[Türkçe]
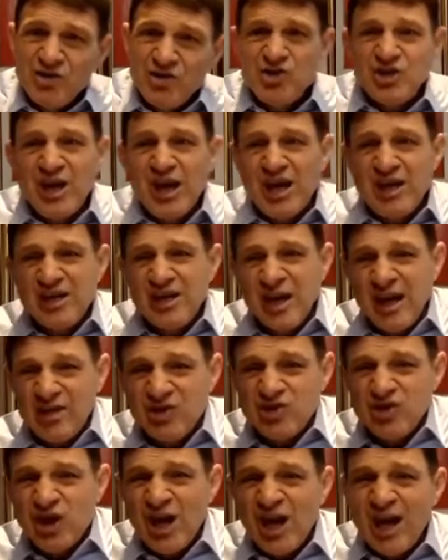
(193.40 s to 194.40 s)

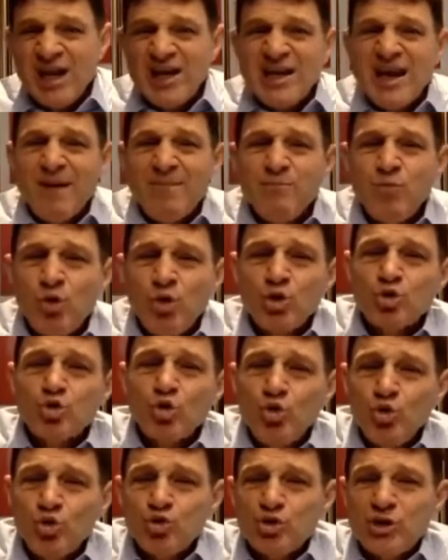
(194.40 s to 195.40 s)
cennet, cehennem böyle
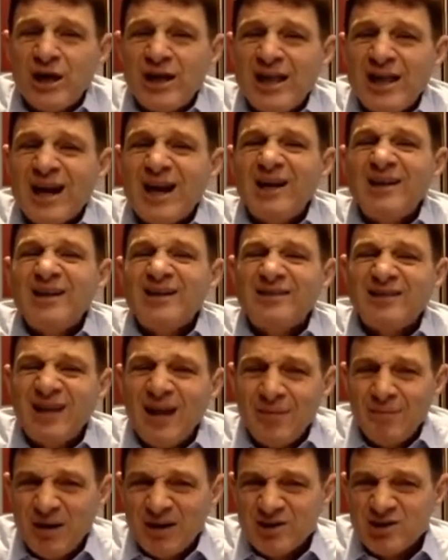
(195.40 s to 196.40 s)
soyut şeyler
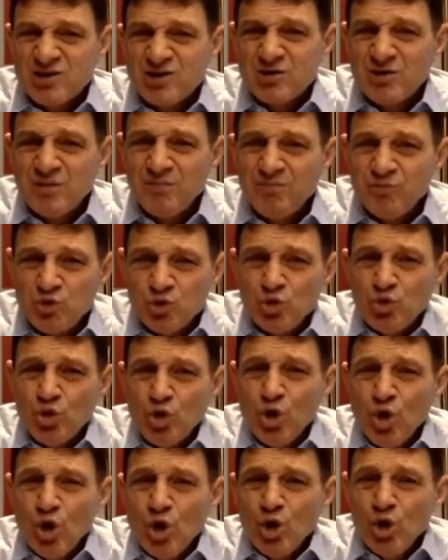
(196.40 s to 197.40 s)
anlatılamaz.
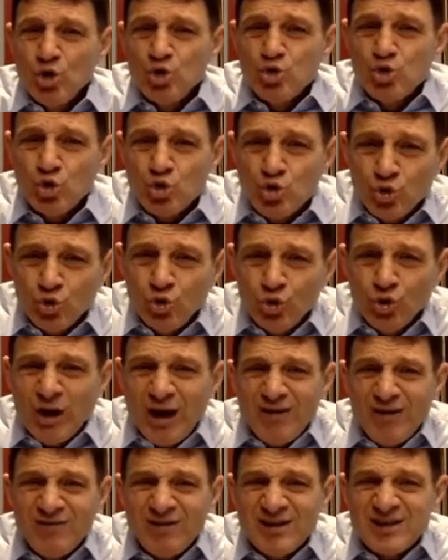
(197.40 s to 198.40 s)
Çünkü
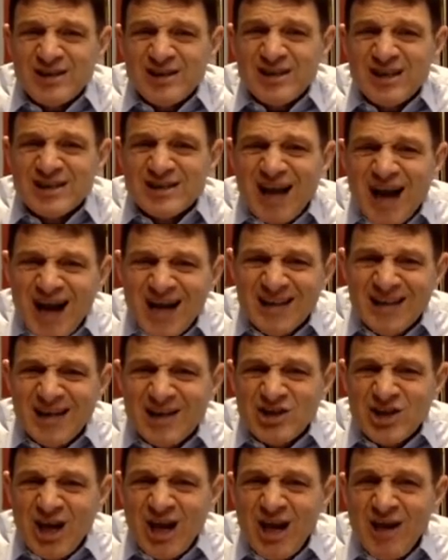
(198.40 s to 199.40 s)
çocukluk evresinde
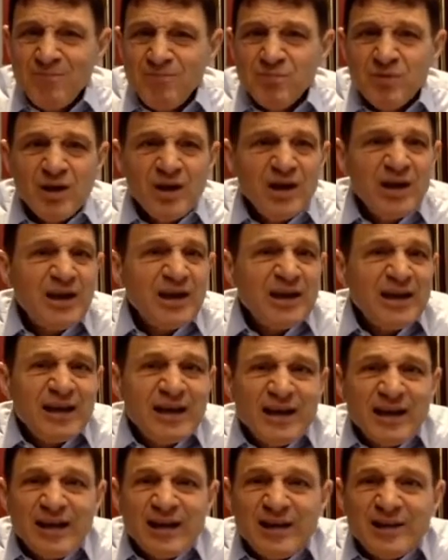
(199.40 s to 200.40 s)
sadece
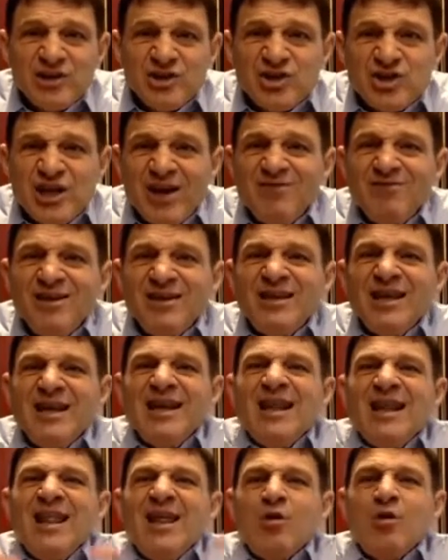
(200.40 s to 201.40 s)

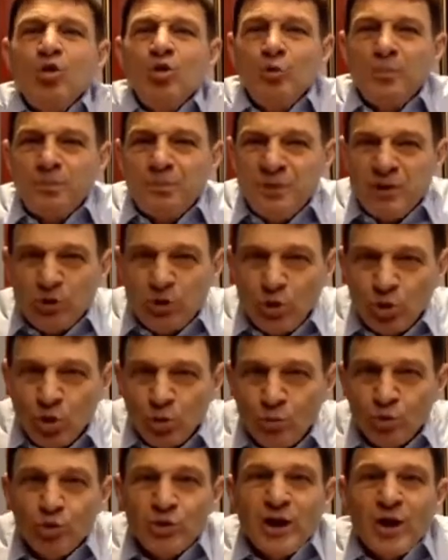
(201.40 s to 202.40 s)
çevrede neler olup
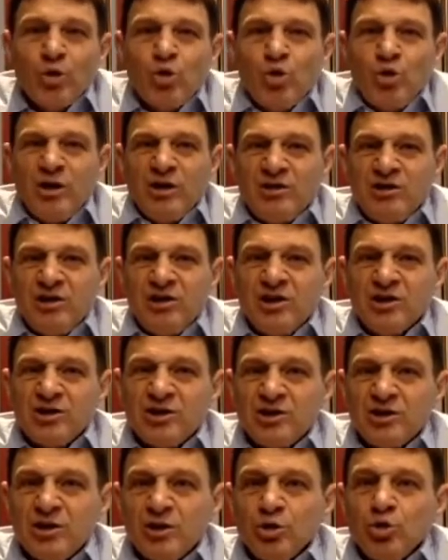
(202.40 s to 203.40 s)
bitiyor bunlar
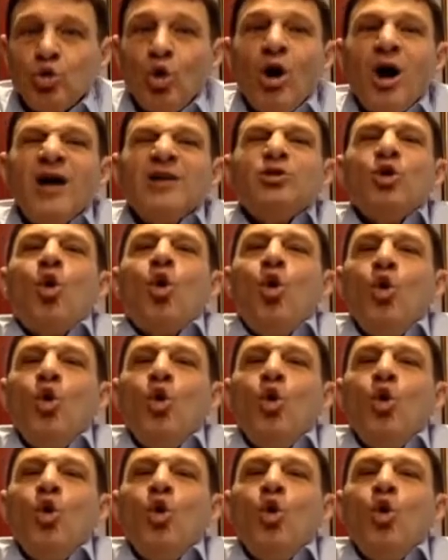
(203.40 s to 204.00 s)
öğretilir. Doğada